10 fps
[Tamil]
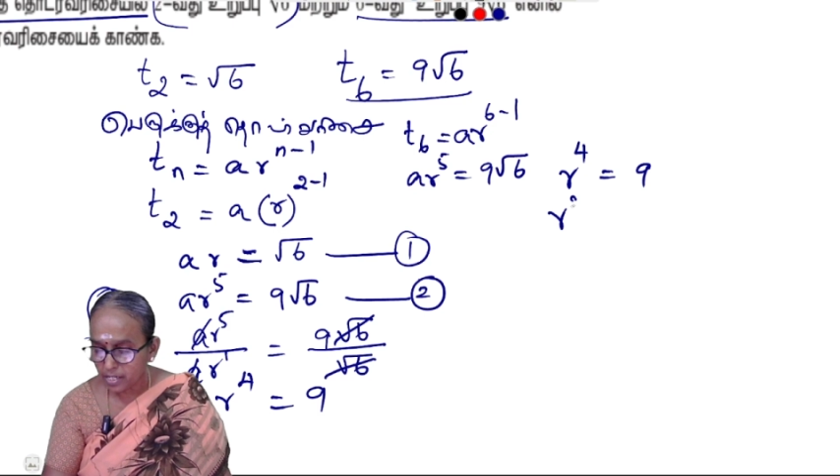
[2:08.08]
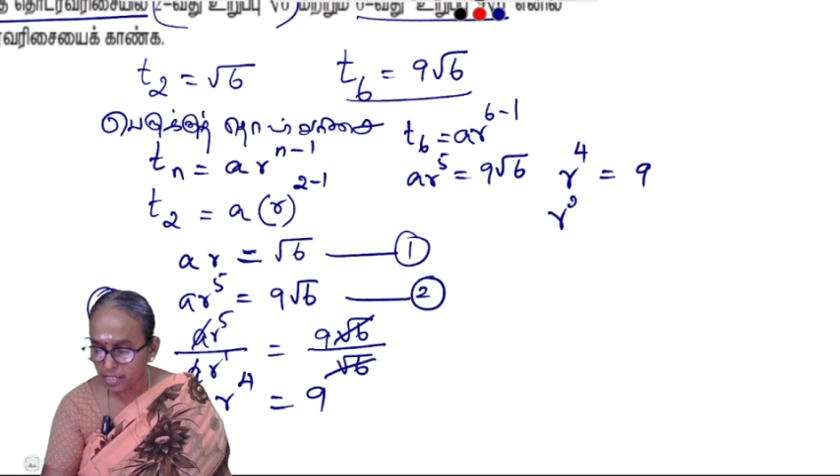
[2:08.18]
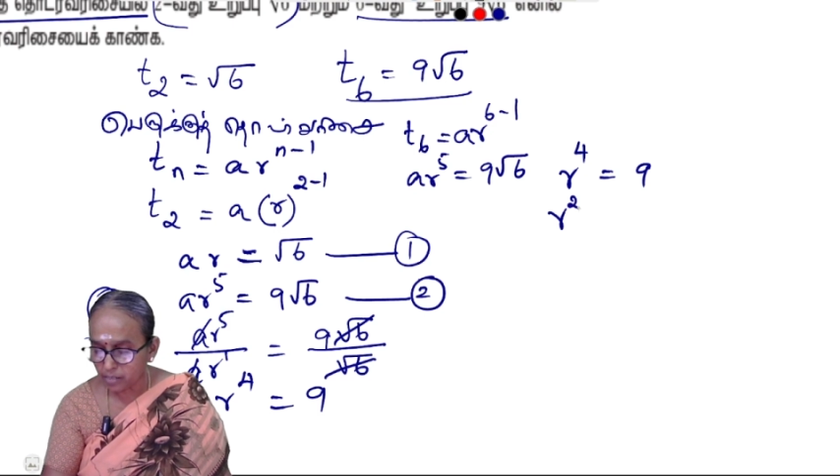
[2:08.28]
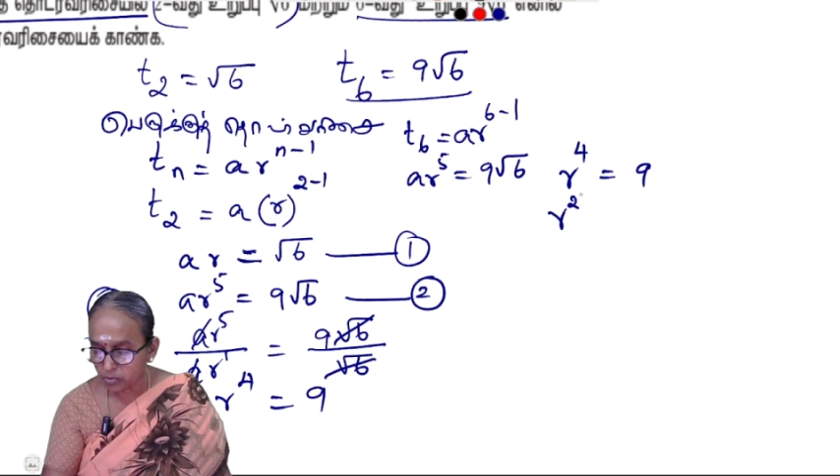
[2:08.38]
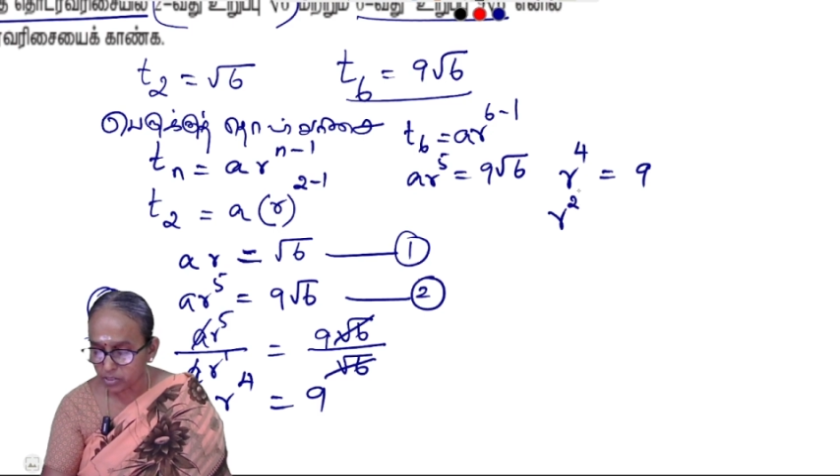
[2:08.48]

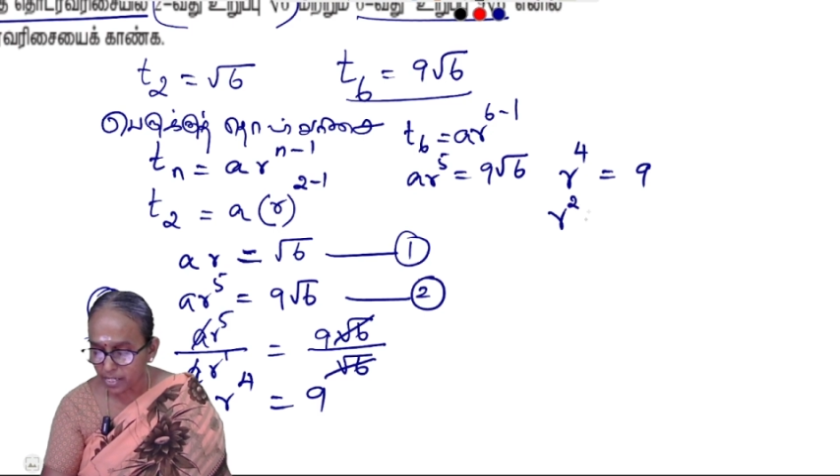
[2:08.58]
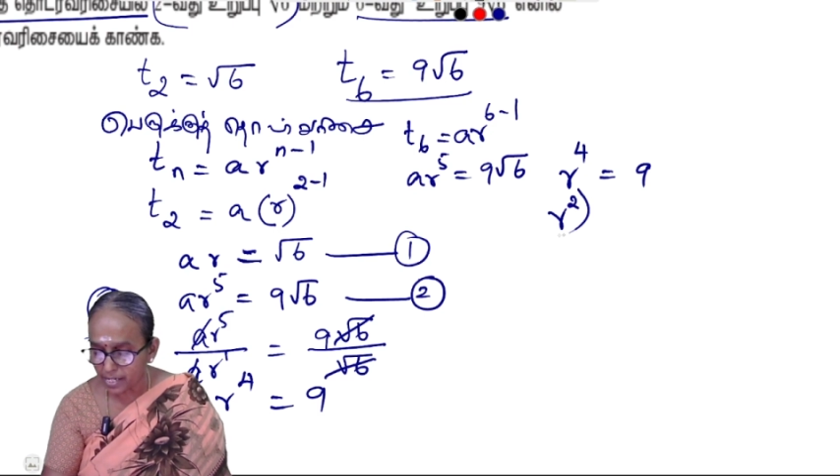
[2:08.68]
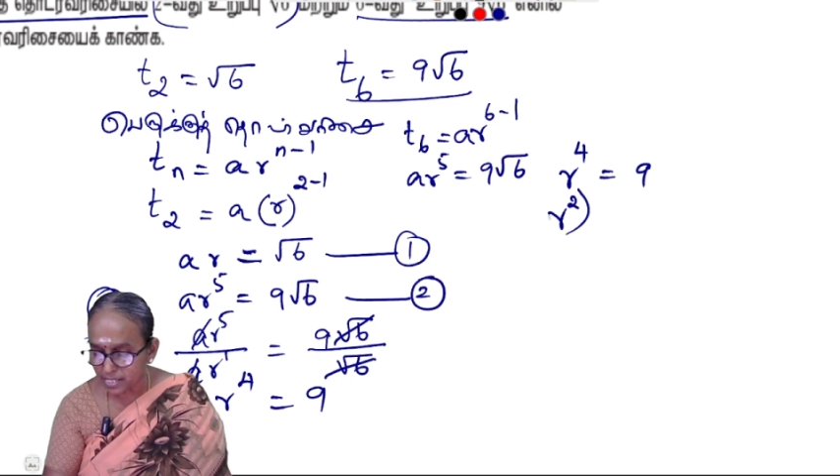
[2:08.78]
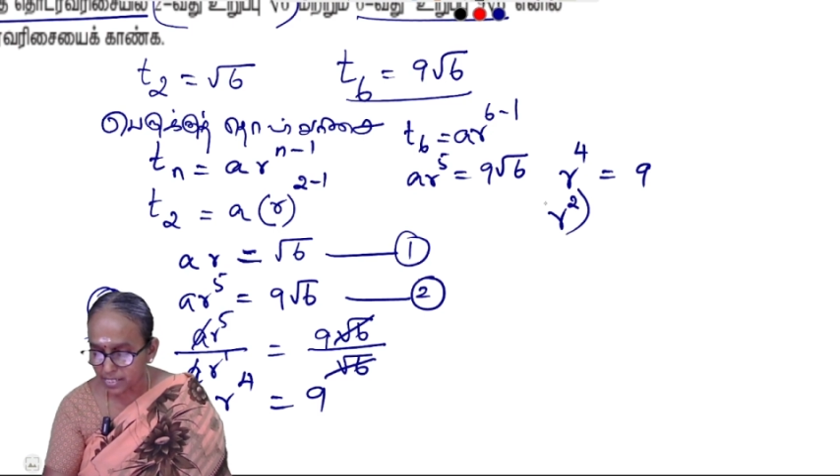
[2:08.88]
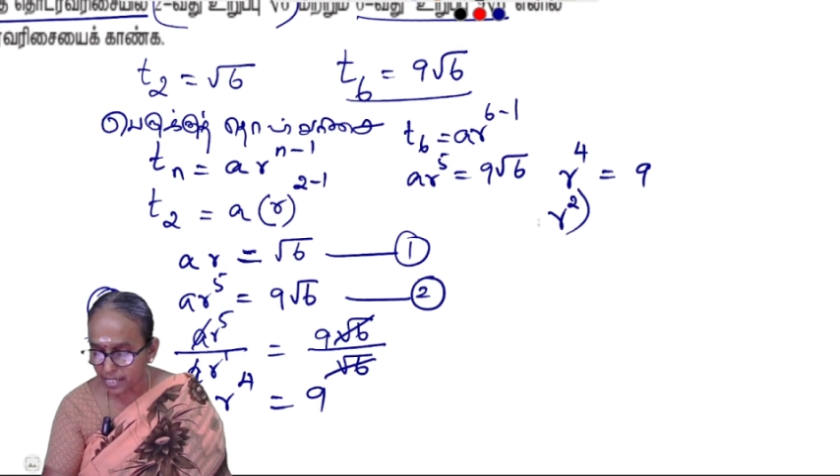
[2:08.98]
இதை முதல்ல
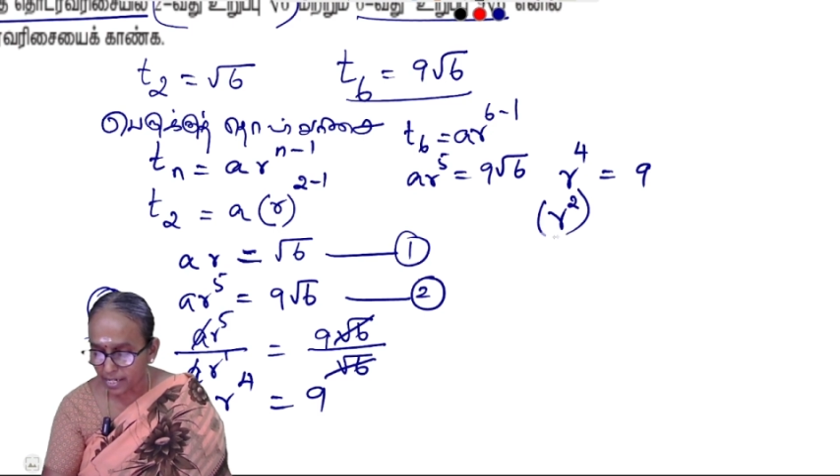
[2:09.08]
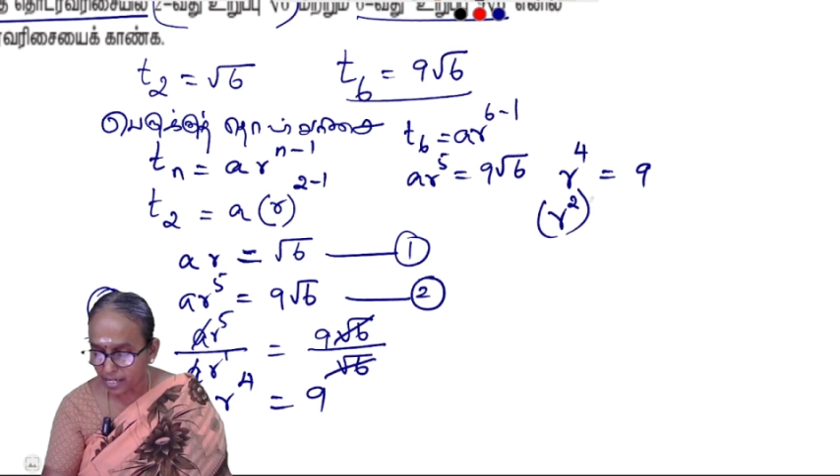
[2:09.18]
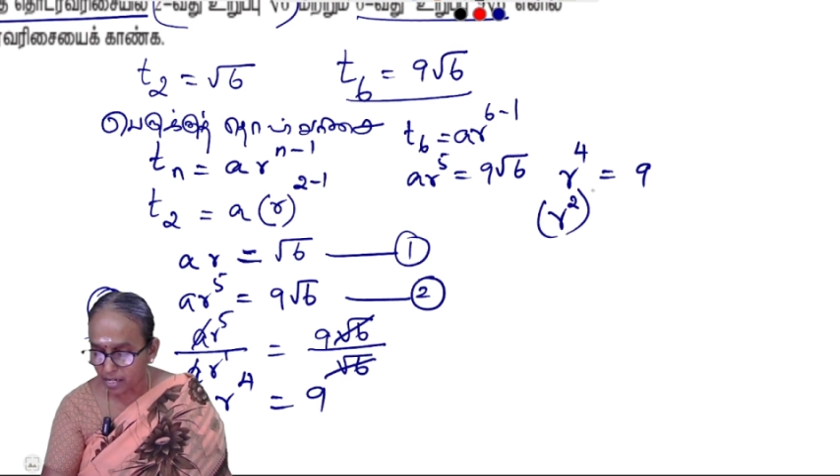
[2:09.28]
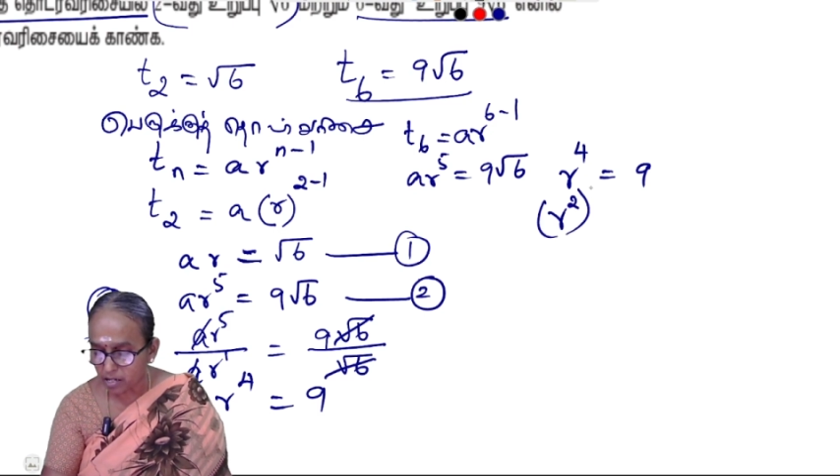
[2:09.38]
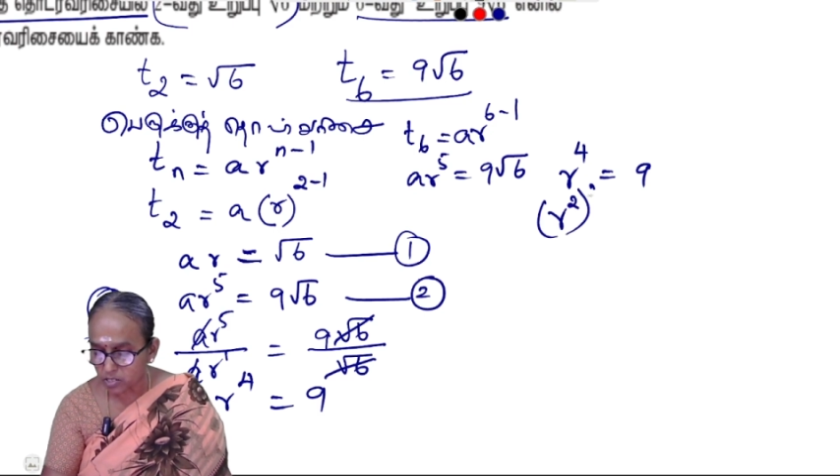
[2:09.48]
என்ன
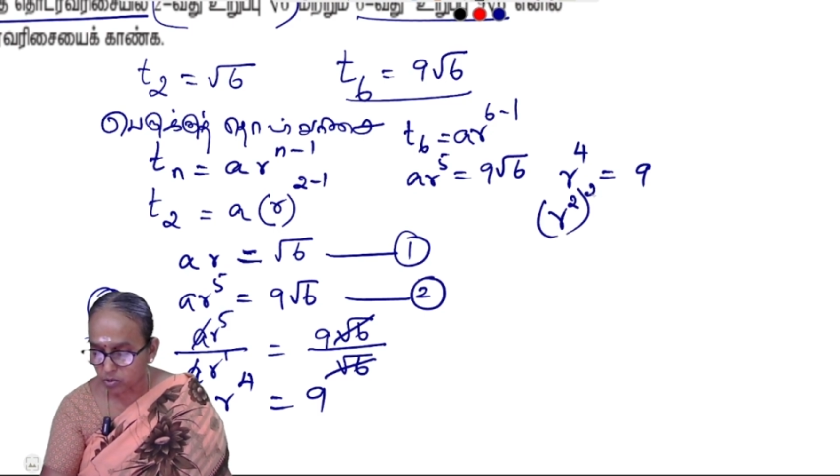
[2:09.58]
செய்கிறேன் ஆர்